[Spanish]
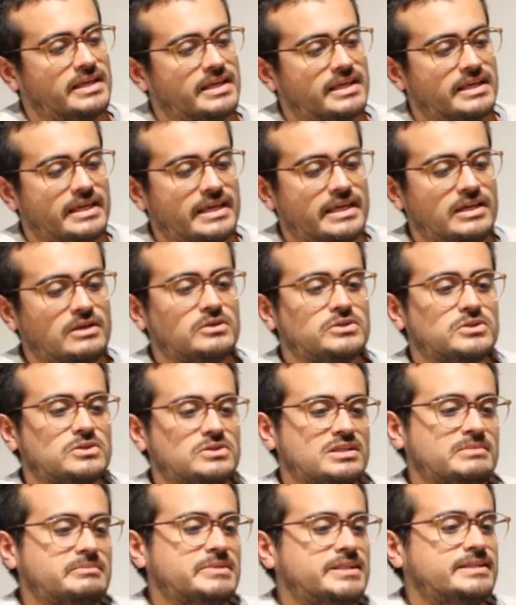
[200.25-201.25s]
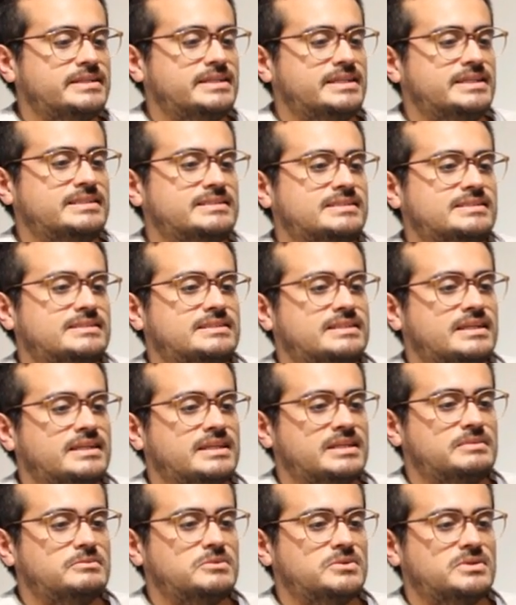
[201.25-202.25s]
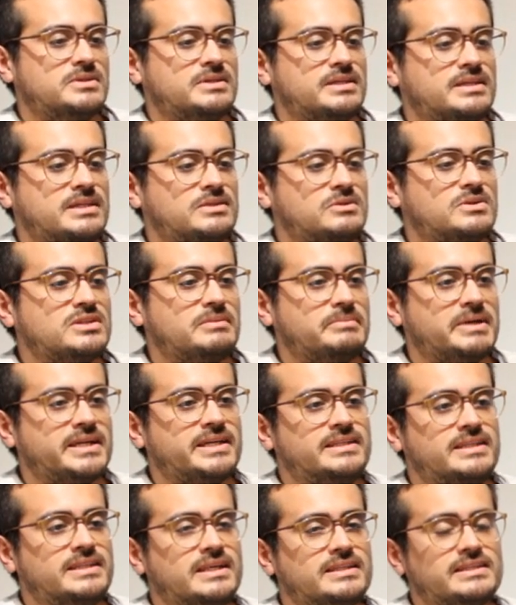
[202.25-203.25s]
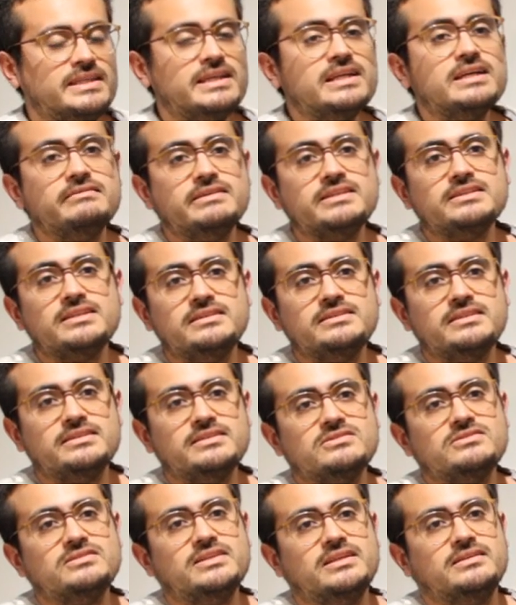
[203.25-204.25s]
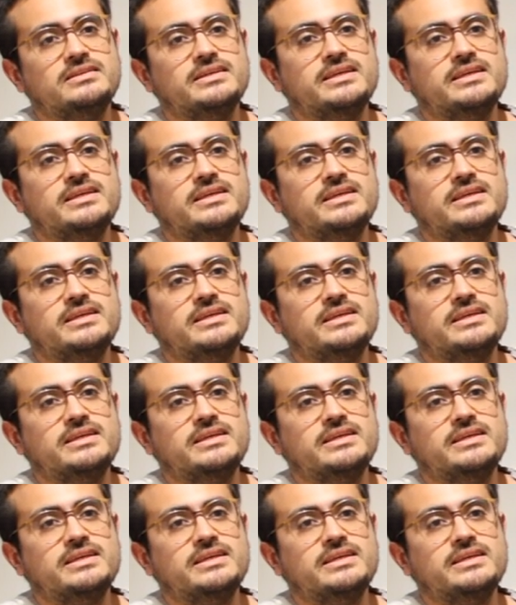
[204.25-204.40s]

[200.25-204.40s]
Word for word: El otro tema es que queremos que nuestra página tenga venta internacional,